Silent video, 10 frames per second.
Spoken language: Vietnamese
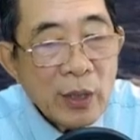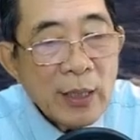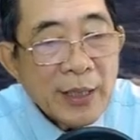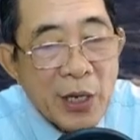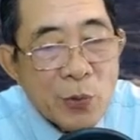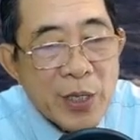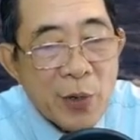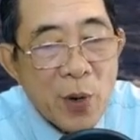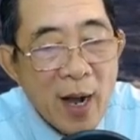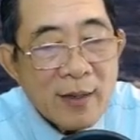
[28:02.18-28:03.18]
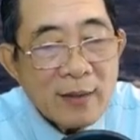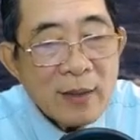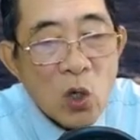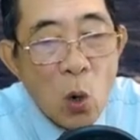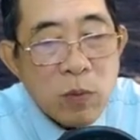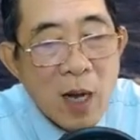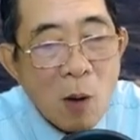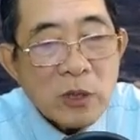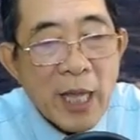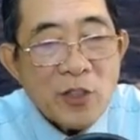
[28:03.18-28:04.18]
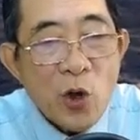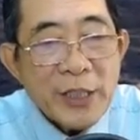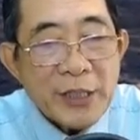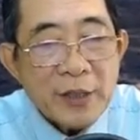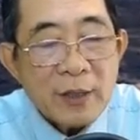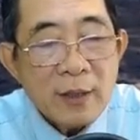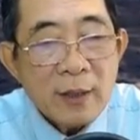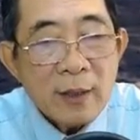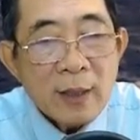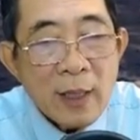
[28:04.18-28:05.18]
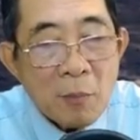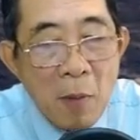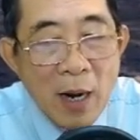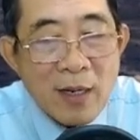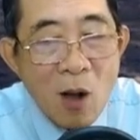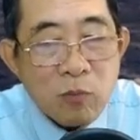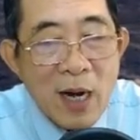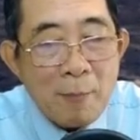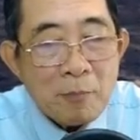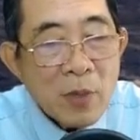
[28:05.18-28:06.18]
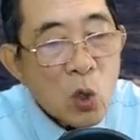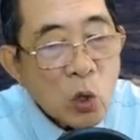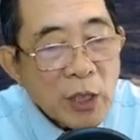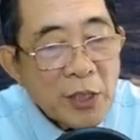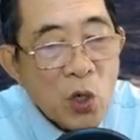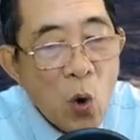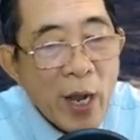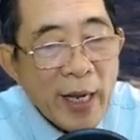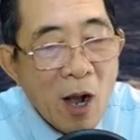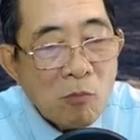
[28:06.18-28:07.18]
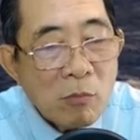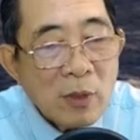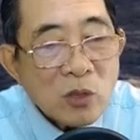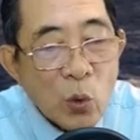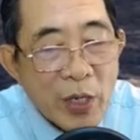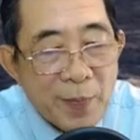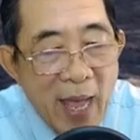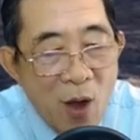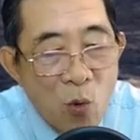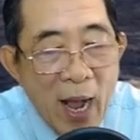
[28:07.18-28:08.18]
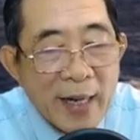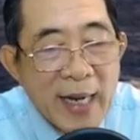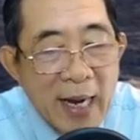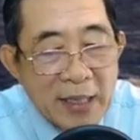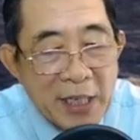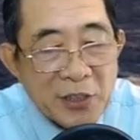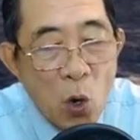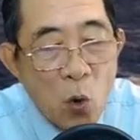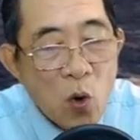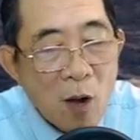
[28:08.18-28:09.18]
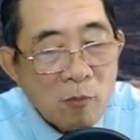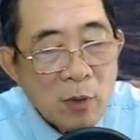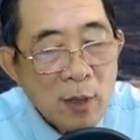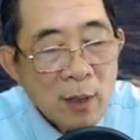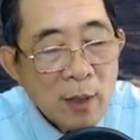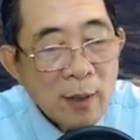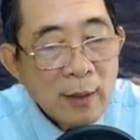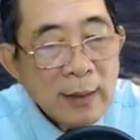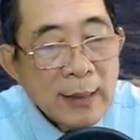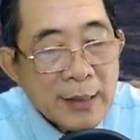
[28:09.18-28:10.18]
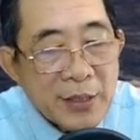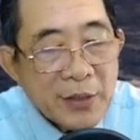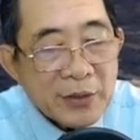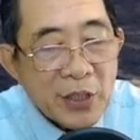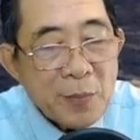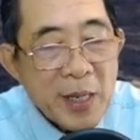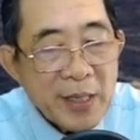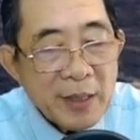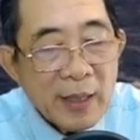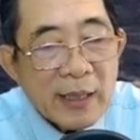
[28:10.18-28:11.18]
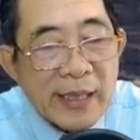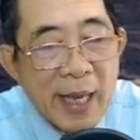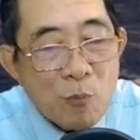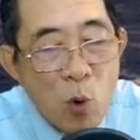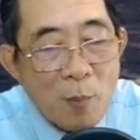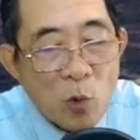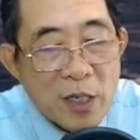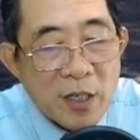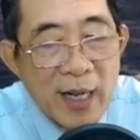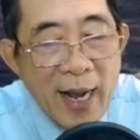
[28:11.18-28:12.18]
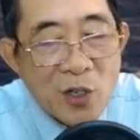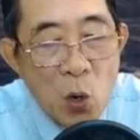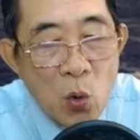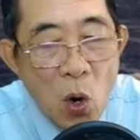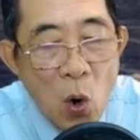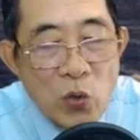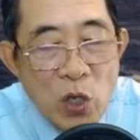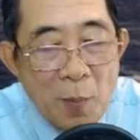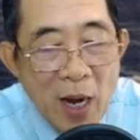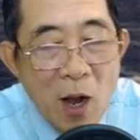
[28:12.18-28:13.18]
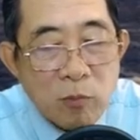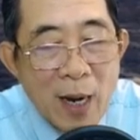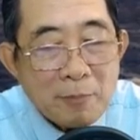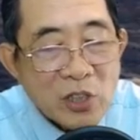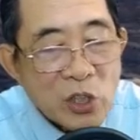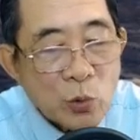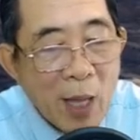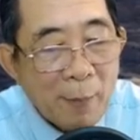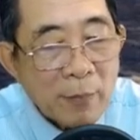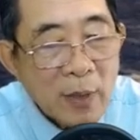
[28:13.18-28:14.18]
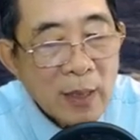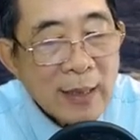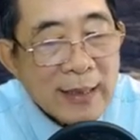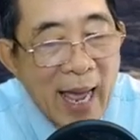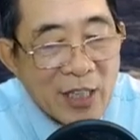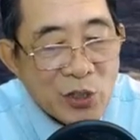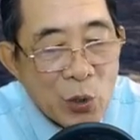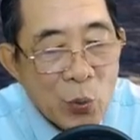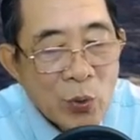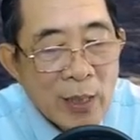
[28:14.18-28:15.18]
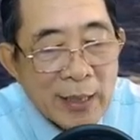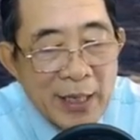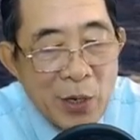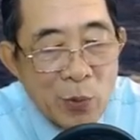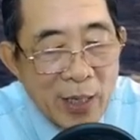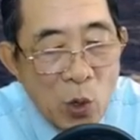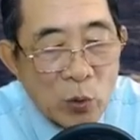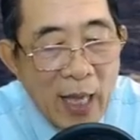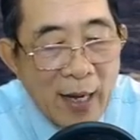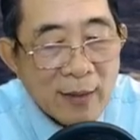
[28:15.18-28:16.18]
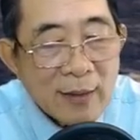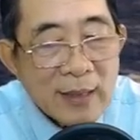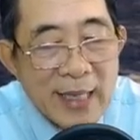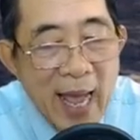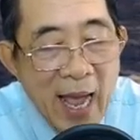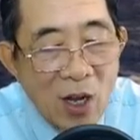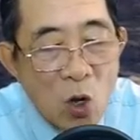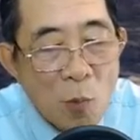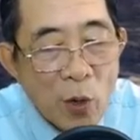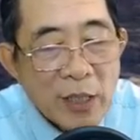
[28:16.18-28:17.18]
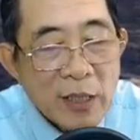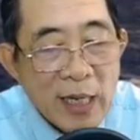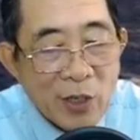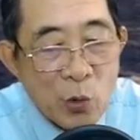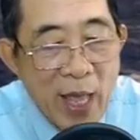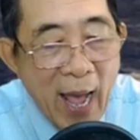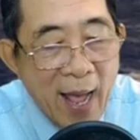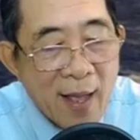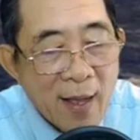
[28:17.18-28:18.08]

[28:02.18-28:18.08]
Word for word: Nếu nhiều hơn cũng không có thể nói được. Mẫn Ngọc Lâm có tin cô hay không tùy vào khả năng lĩnh ngộ của ông. Dương Tử My xem qua một lượt các đồ cổ do Mẫn Ngọc Lâm sưu tầm. Đa số đều là đồ thật và có một ít là đồ giả.